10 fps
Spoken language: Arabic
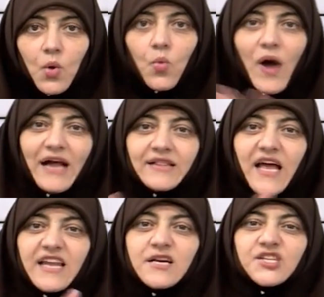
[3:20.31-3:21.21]
واحد
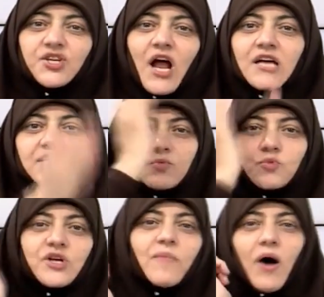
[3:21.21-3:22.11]
تاني يشرح
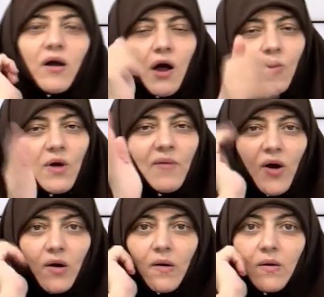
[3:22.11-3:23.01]
اسمه جمارة أو
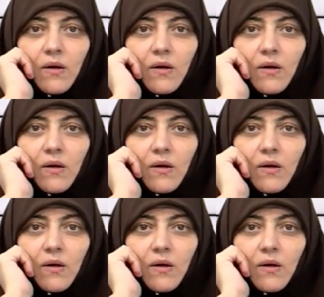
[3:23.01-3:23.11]
جمارة